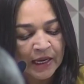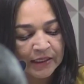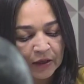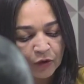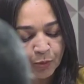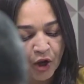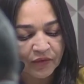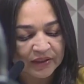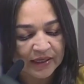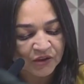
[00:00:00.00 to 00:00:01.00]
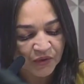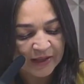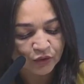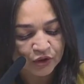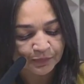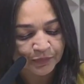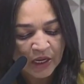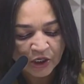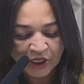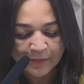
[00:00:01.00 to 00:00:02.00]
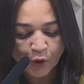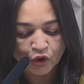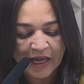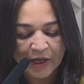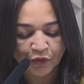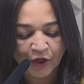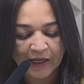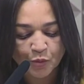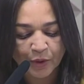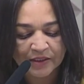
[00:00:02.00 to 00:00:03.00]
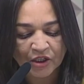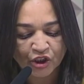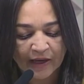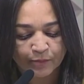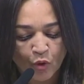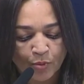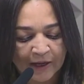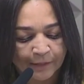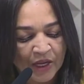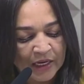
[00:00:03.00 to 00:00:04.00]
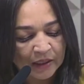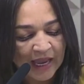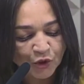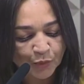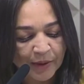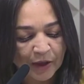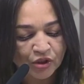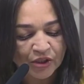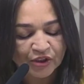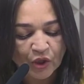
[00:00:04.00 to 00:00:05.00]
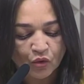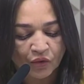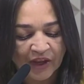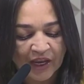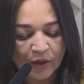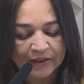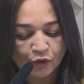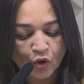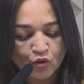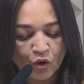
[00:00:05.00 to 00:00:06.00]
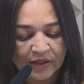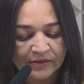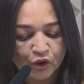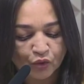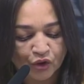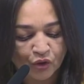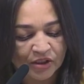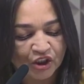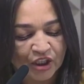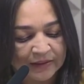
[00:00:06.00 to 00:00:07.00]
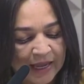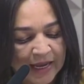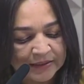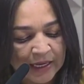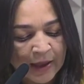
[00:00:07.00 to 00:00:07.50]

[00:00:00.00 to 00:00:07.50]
e que comprova traz fatos. Jair Bolsonaro foi eleito presidente da República e, desde o primeiro dia de seu governo, atentou contra as instituições estatais,